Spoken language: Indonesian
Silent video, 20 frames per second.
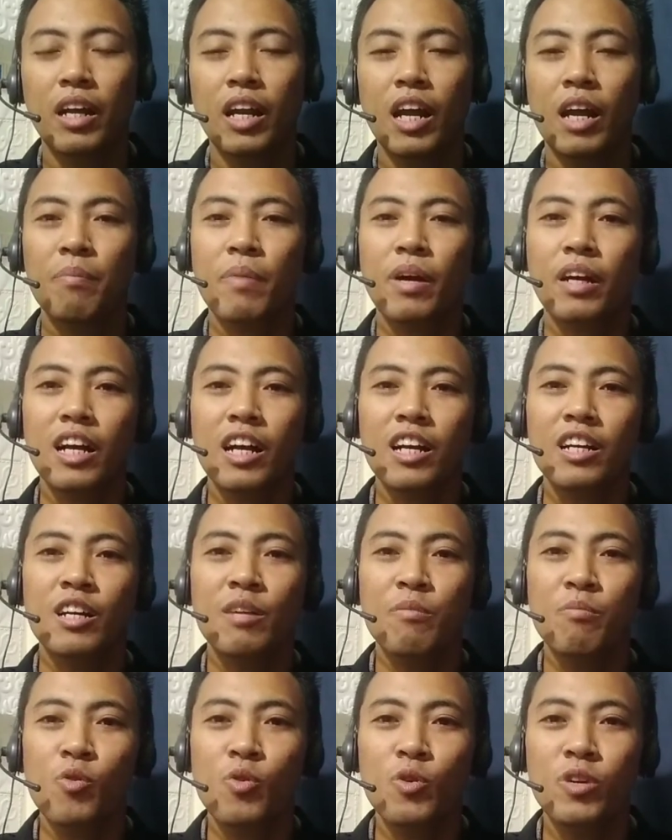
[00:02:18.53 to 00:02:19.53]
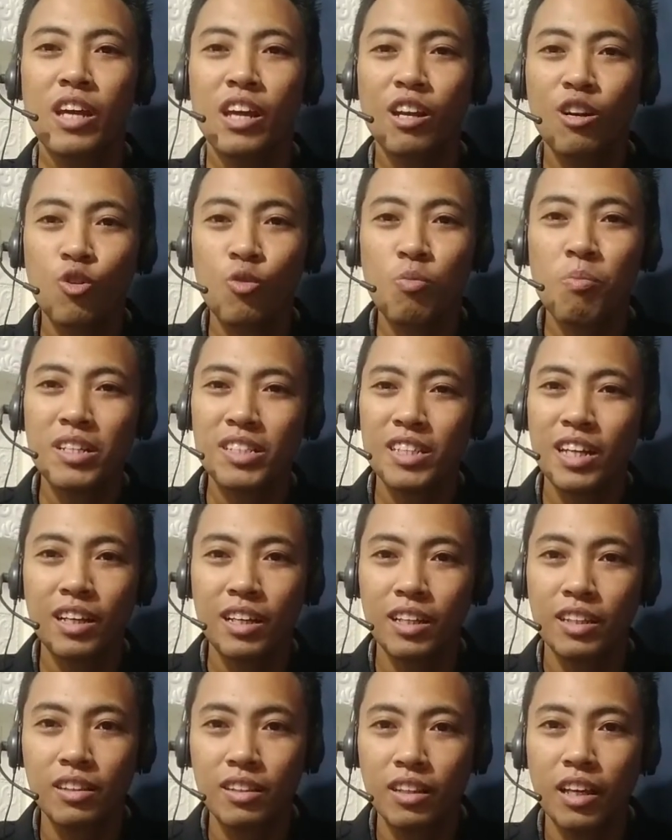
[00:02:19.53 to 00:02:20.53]
apakah kemudian rumah
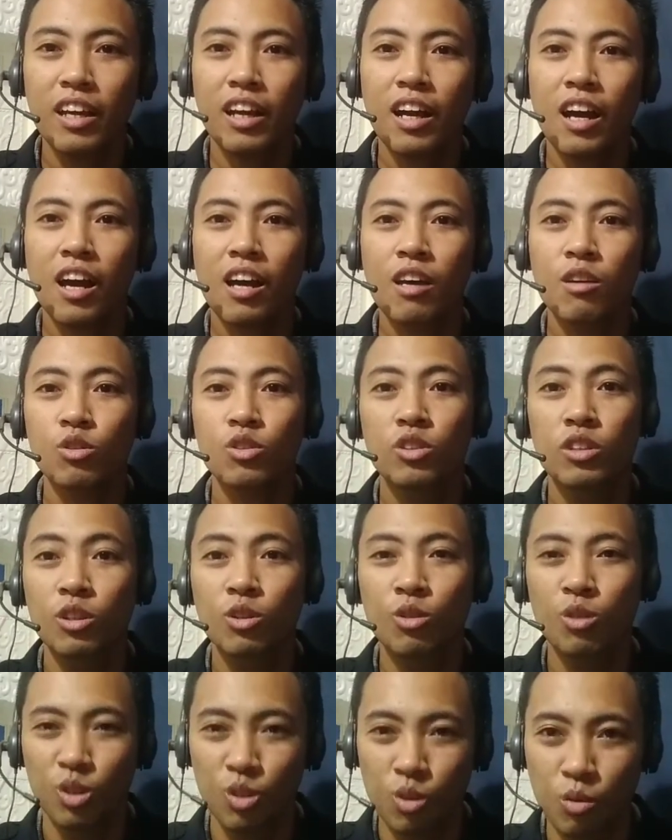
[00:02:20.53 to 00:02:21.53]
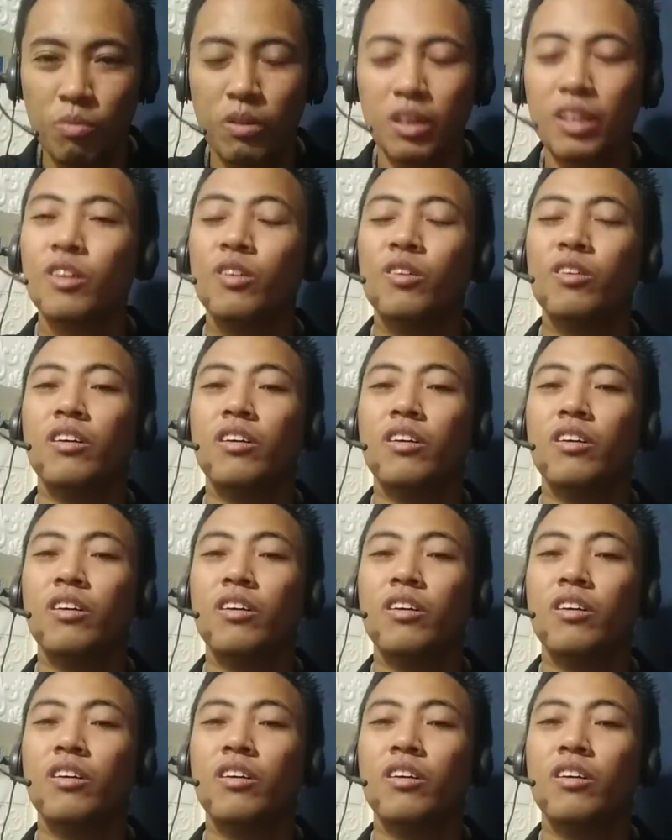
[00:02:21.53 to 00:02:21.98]
sakitnya yang harus ditutup gitu?